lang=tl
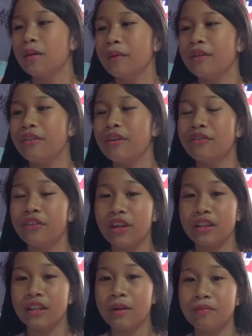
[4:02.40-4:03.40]
My
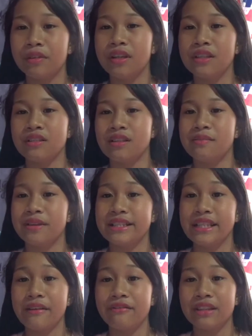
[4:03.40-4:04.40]
favorite number is number
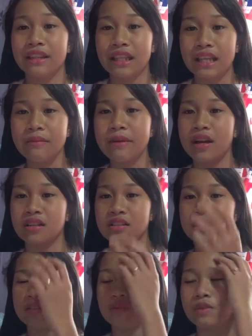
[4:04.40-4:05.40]
17 because
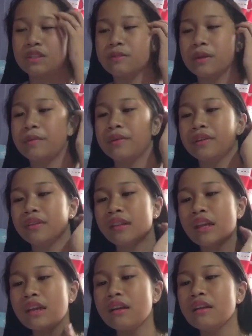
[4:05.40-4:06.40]
it was my
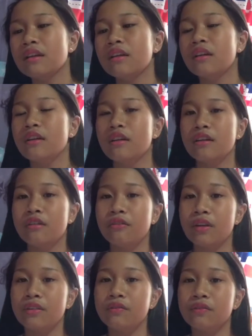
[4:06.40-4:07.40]
birthday.
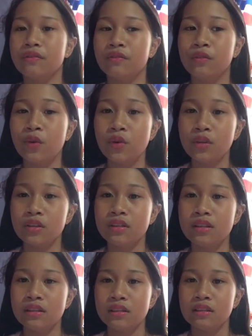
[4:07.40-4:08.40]
Fav food,
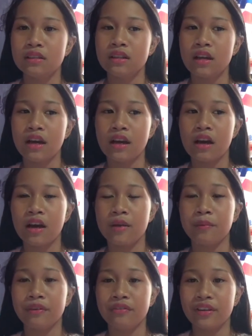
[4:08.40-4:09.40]
I
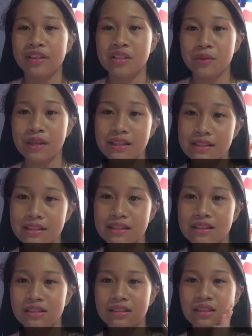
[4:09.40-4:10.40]
prefer
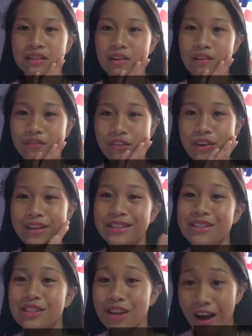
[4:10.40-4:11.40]
sweets, of
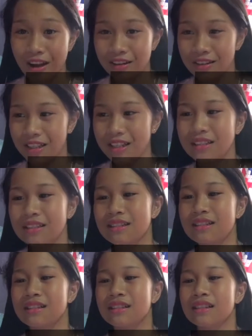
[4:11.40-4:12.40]
course,
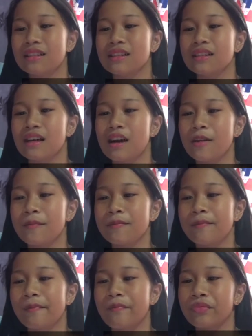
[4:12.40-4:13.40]
chocolates.
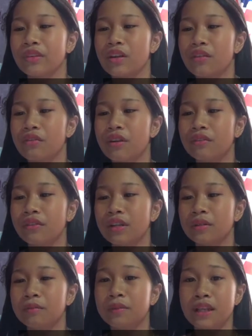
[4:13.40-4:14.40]
Um,
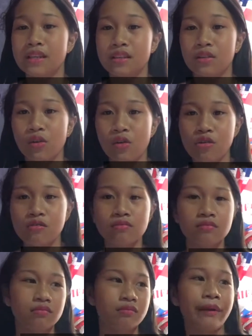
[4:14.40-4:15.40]
favorite place at
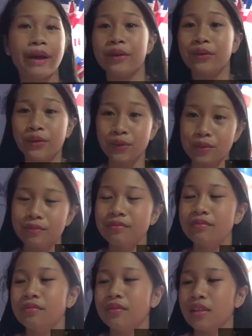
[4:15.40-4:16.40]
home, my room.